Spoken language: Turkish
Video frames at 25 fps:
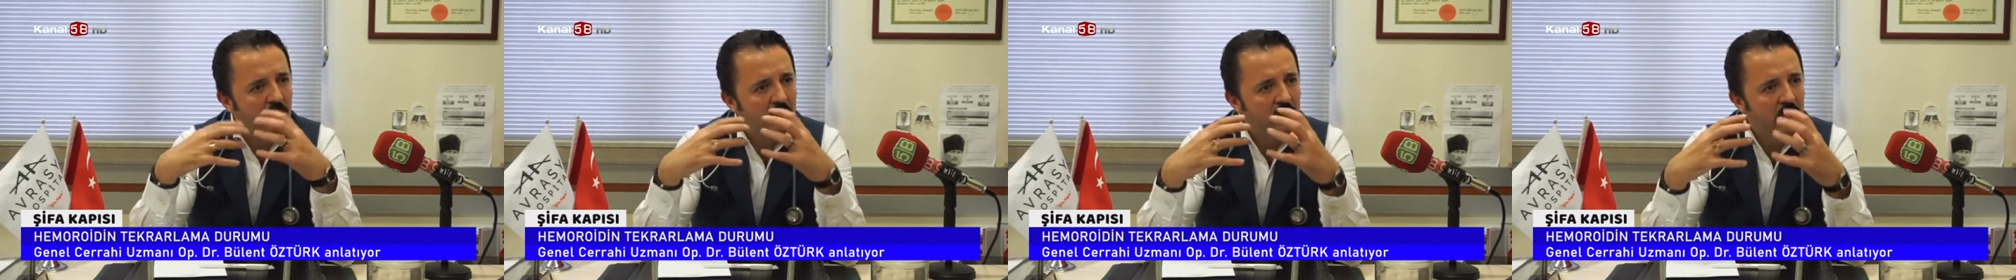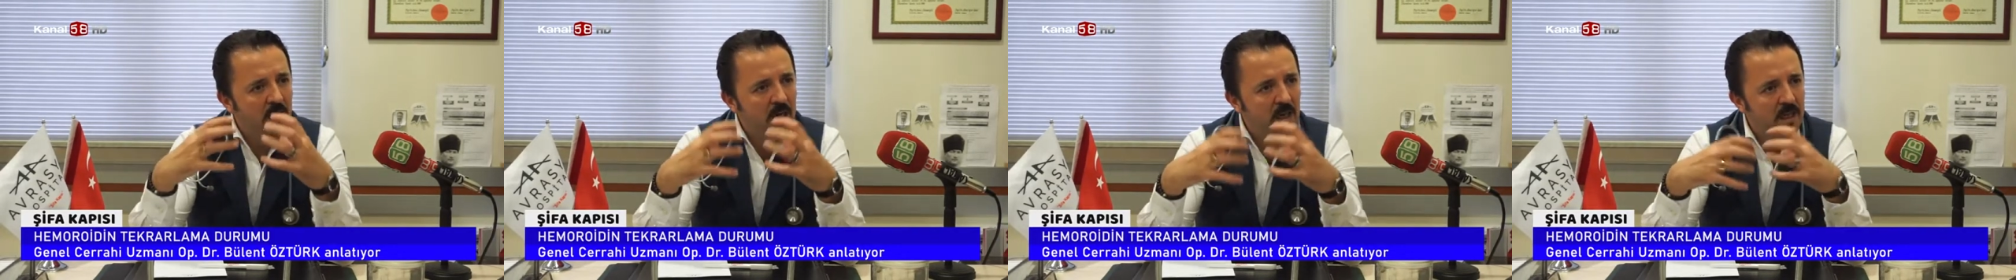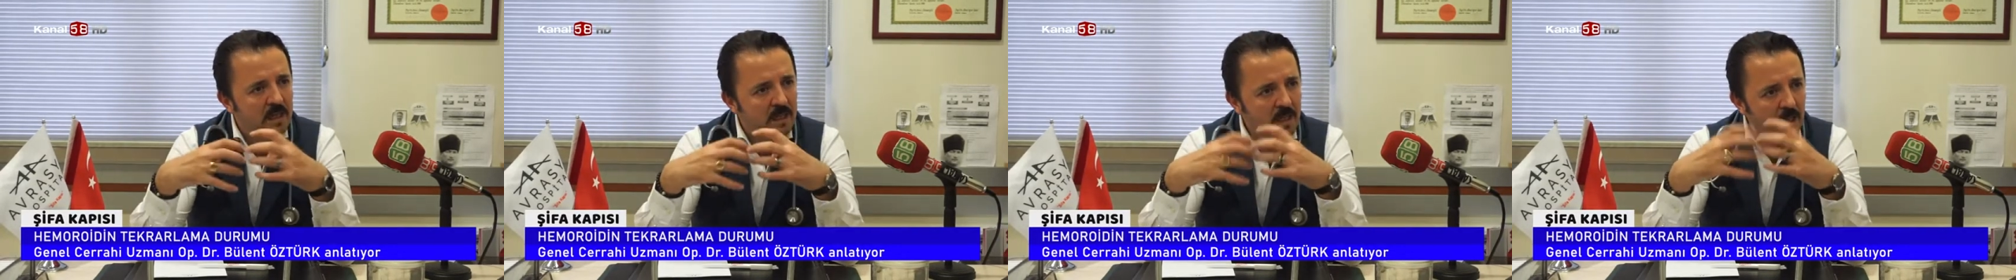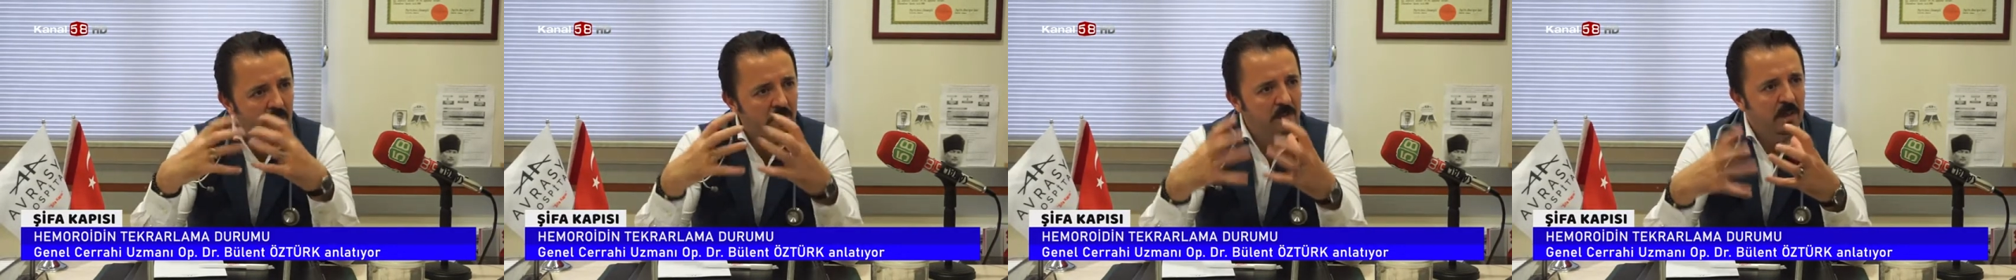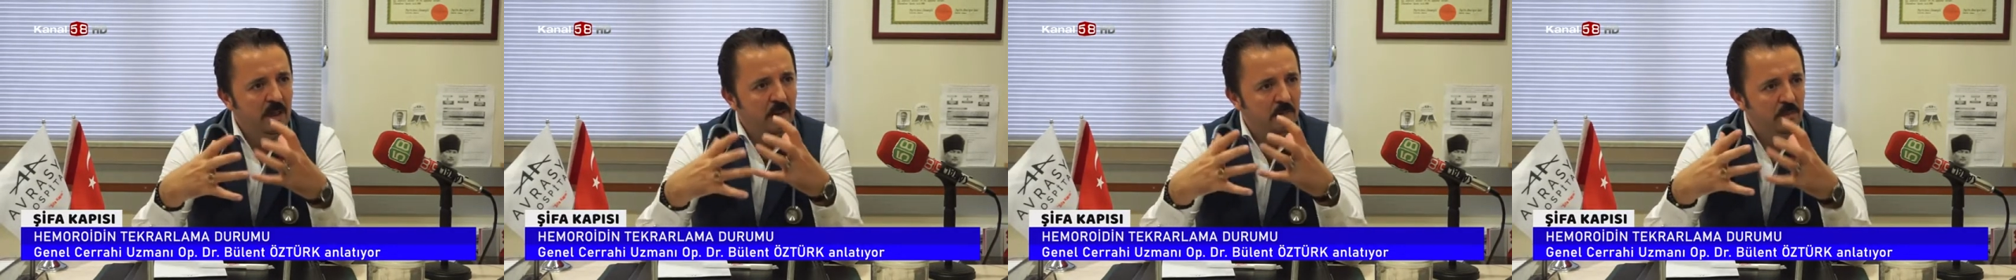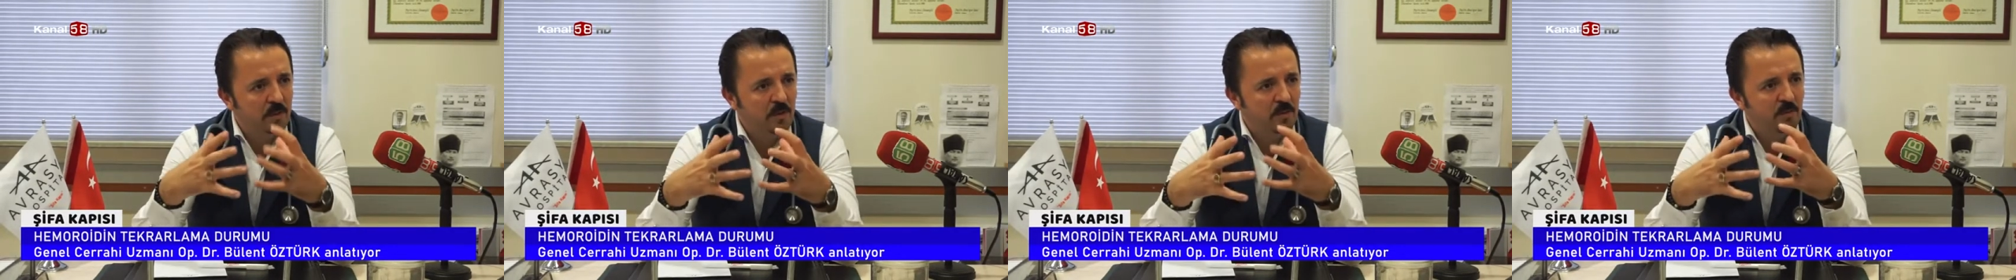Adam
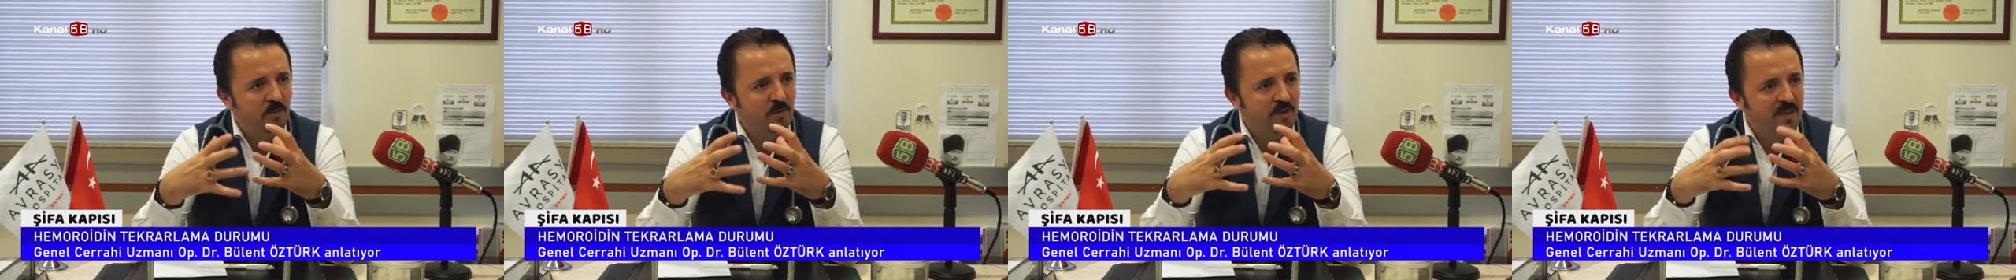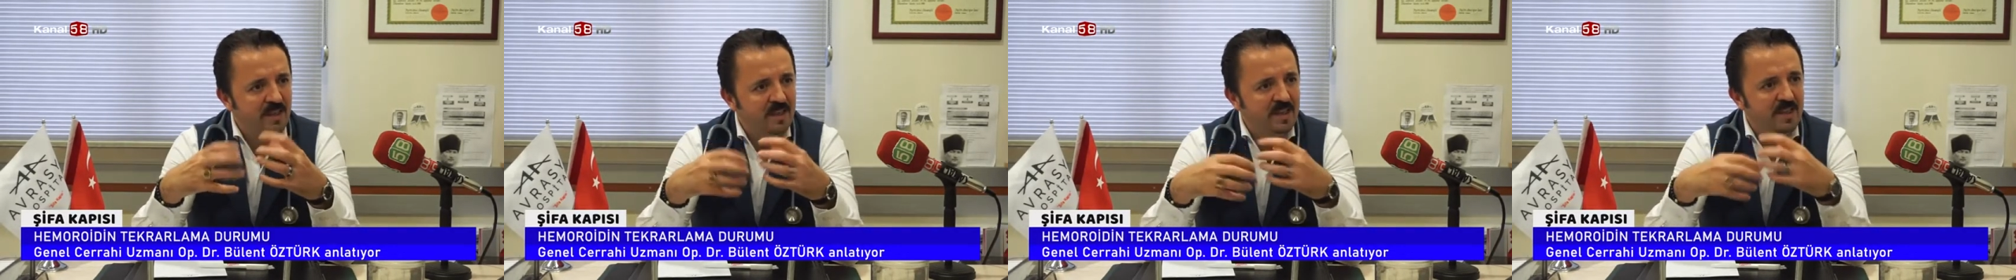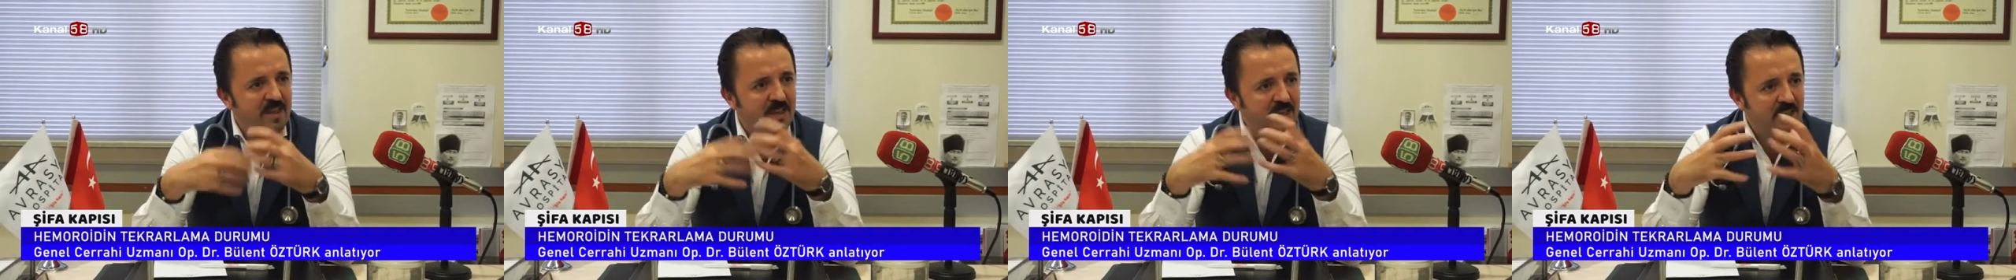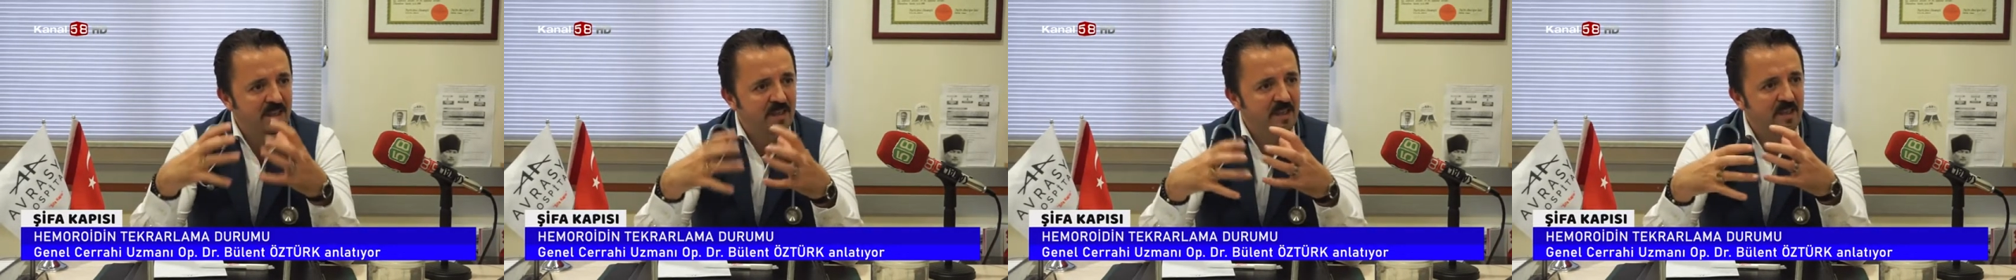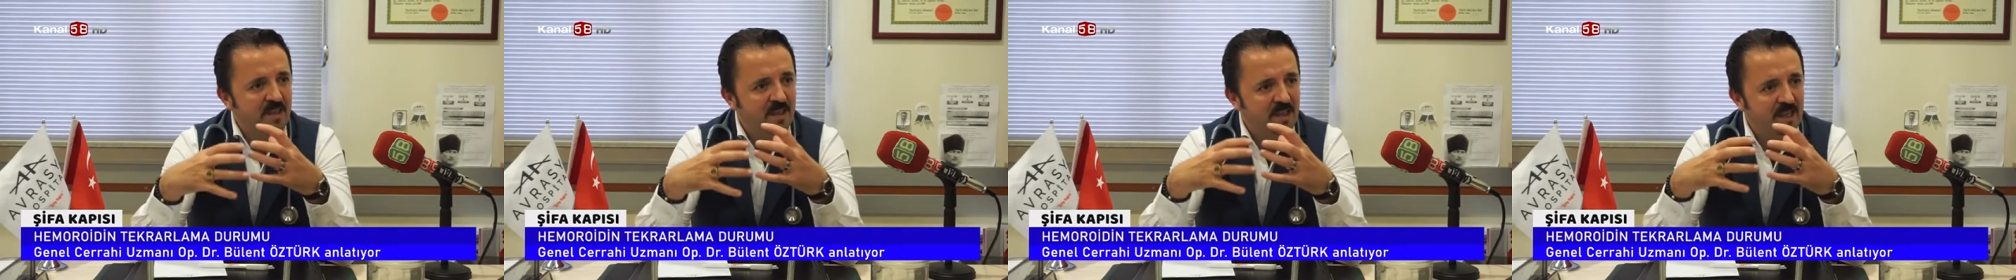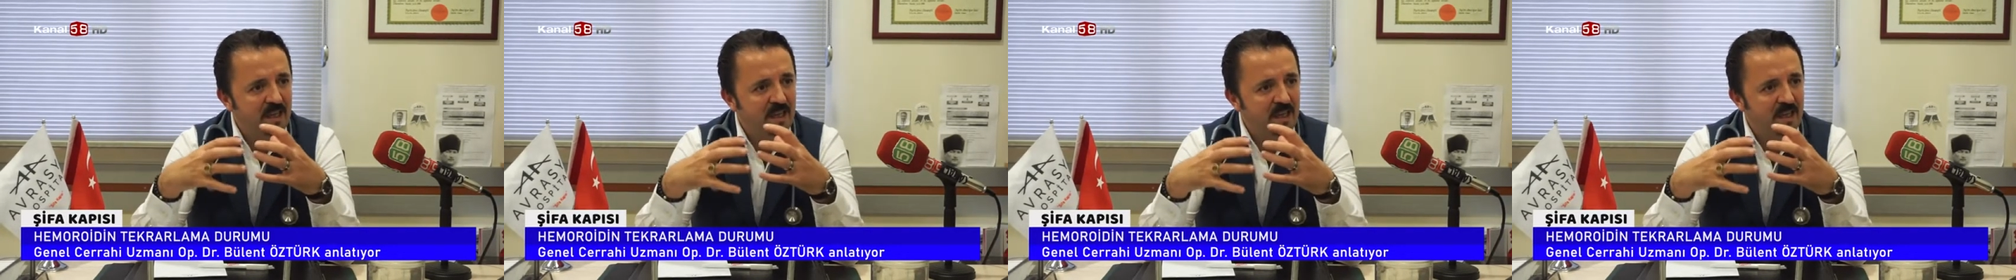yaptı bunu ya da kadın